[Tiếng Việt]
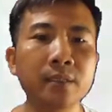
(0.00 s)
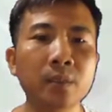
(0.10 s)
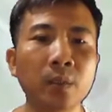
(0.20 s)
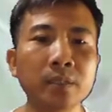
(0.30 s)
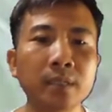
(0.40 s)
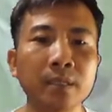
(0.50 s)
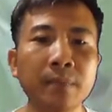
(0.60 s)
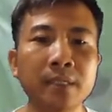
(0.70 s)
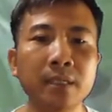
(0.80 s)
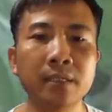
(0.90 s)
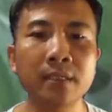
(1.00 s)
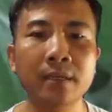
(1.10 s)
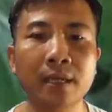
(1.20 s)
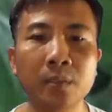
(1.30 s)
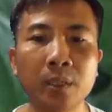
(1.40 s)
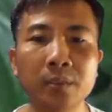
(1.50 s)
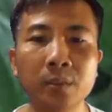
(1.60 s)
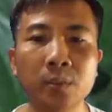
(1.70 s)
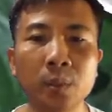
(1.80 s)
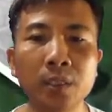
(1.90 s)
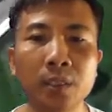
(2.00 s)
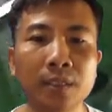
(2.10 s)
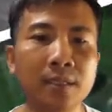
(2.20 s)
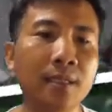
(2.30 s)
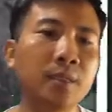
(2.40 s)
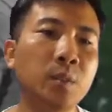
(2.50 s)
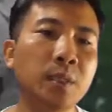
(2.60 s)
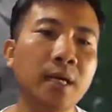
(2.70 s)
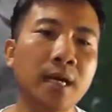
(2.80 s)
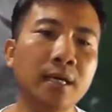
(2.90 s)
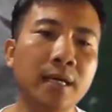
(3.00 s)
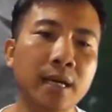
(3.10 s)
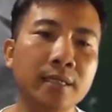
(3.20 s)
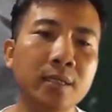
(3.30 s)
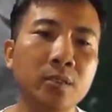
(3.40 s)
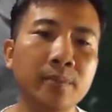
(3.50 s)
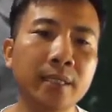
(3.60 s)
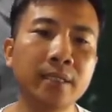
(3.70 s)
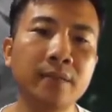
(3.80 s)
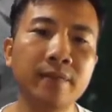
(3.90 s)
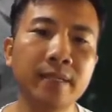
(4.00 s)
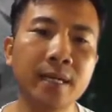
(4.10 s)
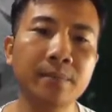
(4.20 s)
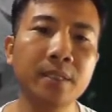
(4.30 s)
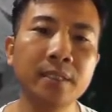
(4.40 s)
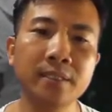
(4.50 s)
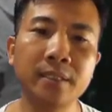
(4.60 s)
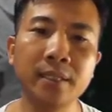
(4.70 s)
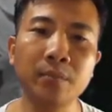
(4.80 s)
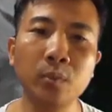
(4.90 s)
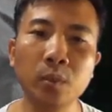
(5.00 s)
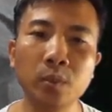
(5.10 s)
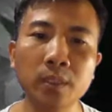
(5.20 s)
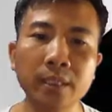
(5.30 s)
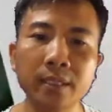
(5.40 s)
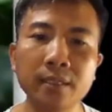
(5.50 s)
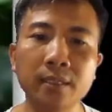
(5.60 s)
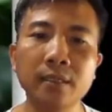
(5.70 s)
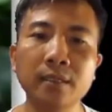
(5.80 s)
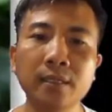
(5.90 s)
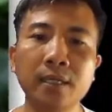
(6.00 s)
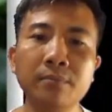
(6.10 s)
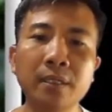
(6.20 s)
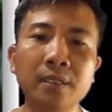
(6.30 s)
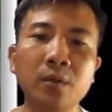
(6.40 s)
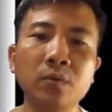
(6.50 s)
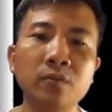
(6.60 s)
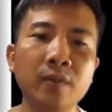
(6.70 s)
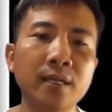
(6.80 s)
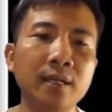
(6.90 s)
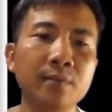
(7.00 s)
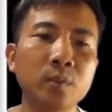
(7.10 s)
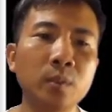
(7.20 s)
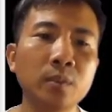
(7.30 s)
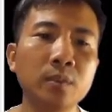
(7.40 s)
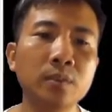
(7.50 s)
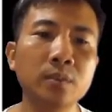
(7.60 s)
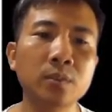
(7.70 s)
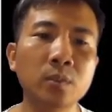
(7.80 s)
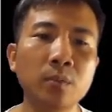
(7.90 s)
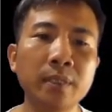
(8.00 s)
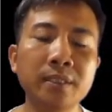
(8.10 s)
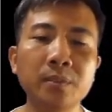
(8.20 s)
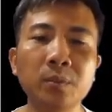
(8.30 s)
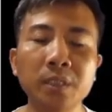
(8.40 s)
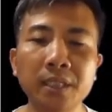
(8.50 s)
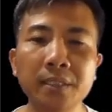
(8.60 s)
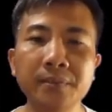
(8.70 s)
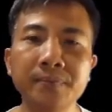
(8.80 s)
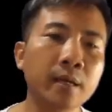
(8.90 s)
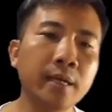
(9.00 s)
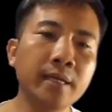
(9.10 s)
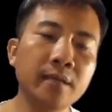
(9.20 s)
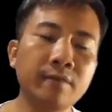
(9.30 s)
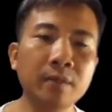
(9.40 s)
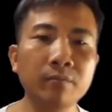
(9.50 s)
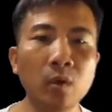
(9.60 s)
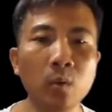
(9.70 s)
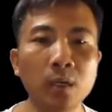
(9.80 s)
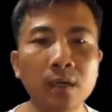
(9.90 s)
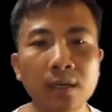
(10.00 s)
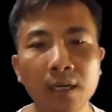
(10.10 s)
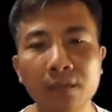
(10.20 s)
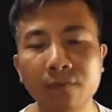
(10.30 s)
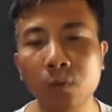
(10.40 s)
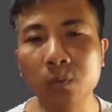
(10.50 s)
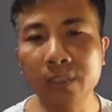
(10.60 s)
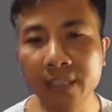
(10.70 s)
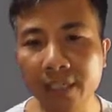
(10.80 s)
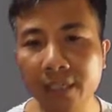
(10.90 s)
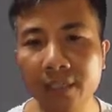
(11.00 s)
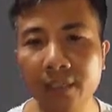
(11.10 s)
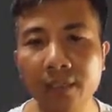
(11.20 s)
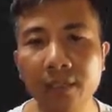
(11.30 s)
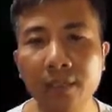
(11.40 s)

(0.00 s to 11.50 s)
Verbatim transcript: tin có những cái bệnh nhân ở Đài Loan, Trung Quốc lặn lội hàng ngàn km đến Việt Nam chỉ để mua cho kỳ được cây mánh cộng về làm thuốc cho bệnh nhân ung thư. Cây này phân bố ở các cái vùng nhiệt đới.